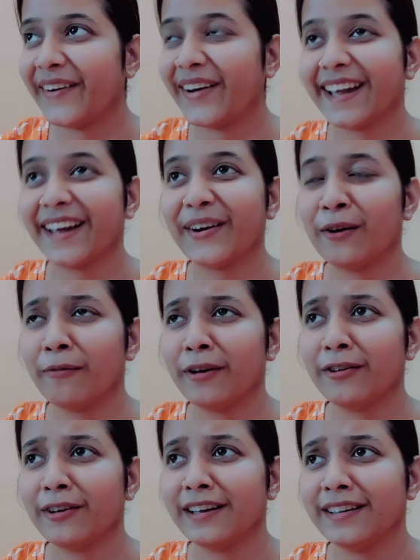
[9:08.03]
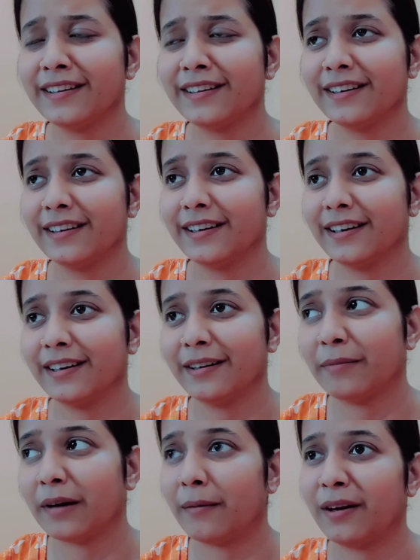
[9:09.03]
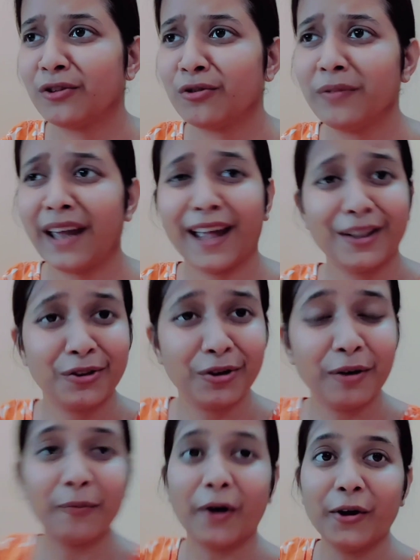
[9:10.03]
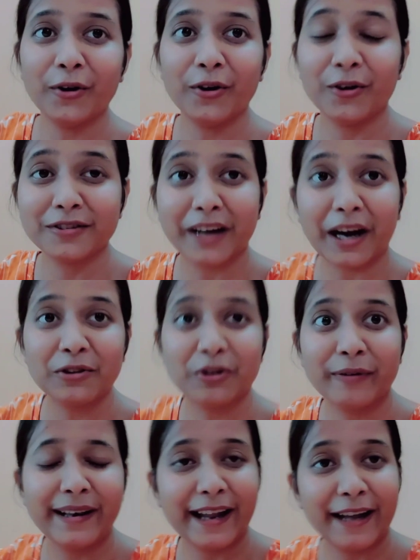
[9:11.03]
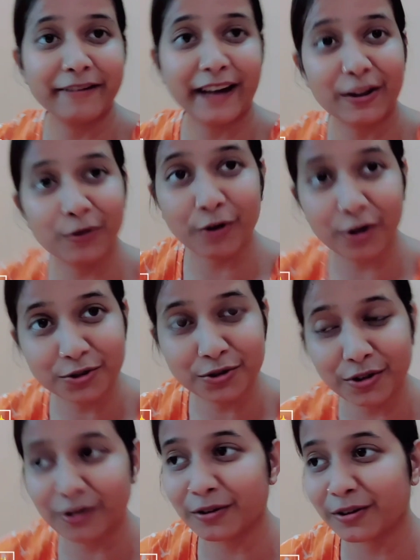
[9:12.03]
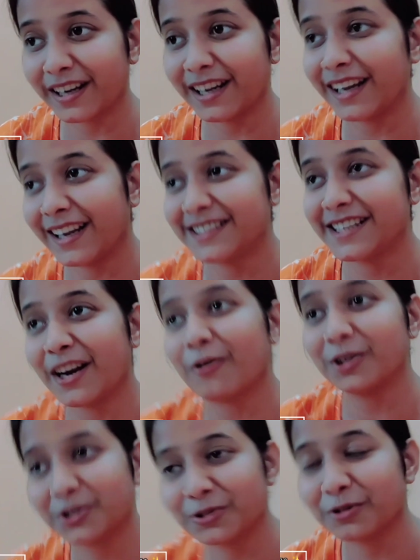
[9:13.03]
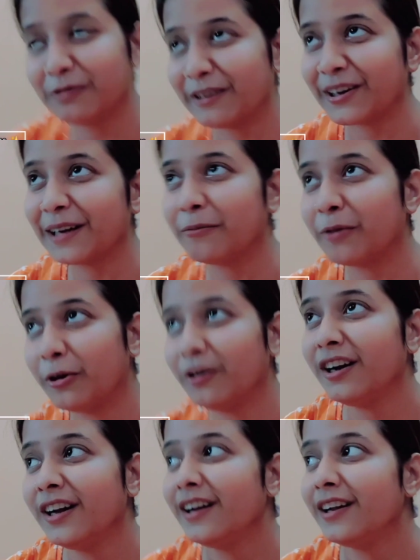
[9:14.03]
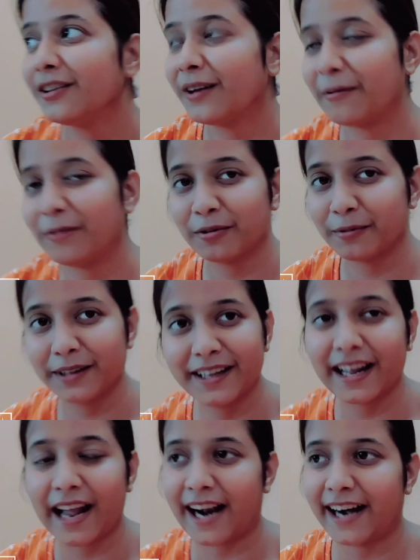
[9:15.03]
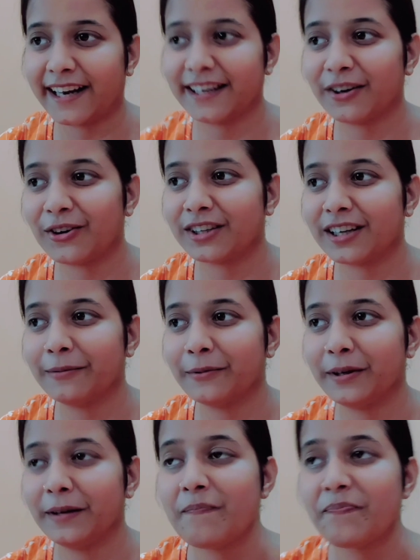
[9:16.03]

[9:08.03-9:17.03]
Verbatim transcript: অনেকে কমেন্ট করে বাবা তুমি এত বড় লোক তাও তোমার লাইফে এত কষ্ট কিসের কষ্ট তোমায় অনেকে বলো তো আমি তোমাদেরকে আরেকটা কথা বলি